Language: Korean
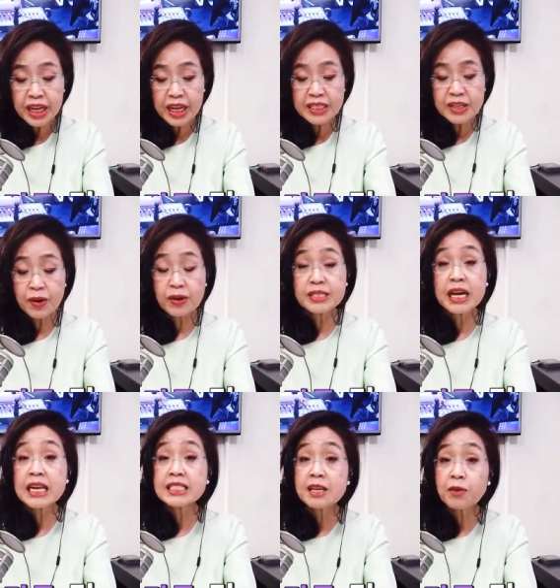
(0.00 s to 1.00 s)
대해서
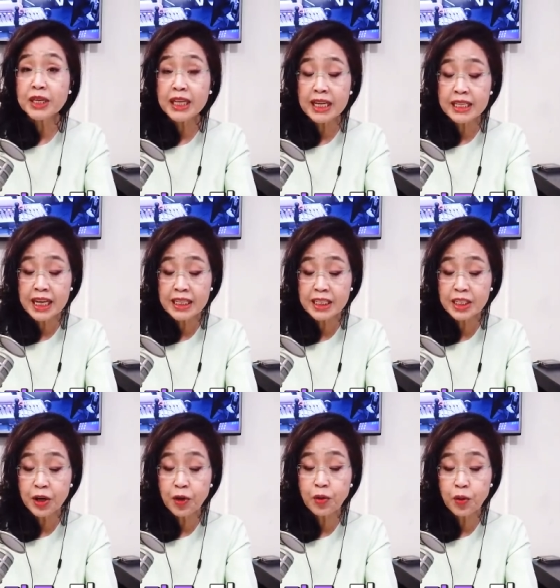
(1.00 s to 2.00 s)
사실과
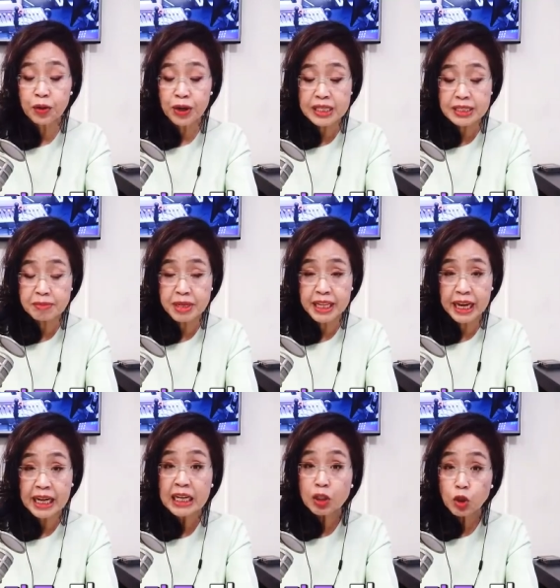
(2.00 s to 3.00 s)
다르다는 경고를
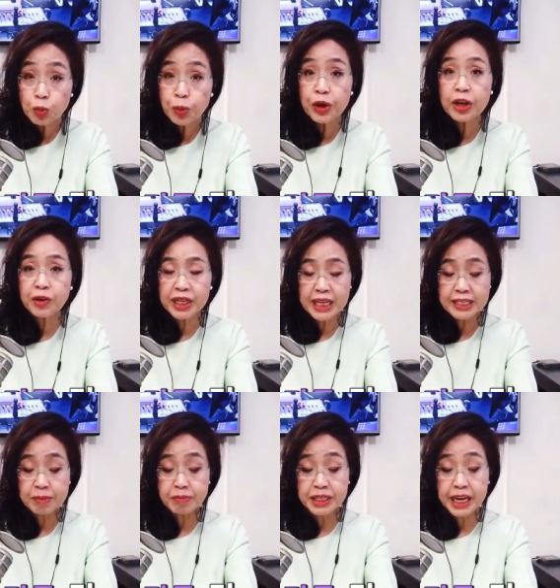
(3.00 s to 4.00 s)
했습니다. 투표에
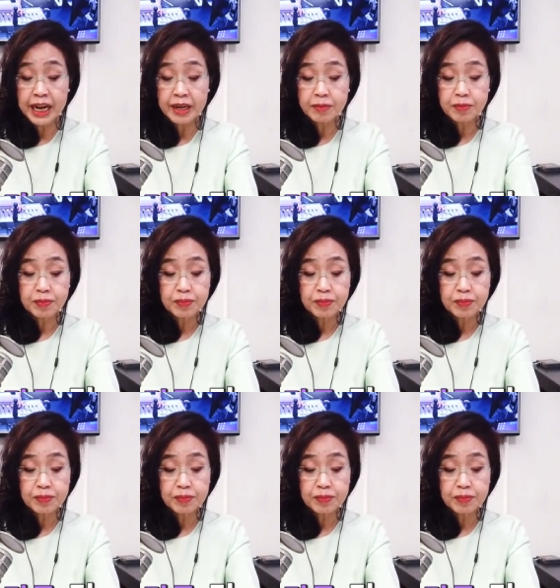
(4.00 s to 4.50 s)
관해서입니다.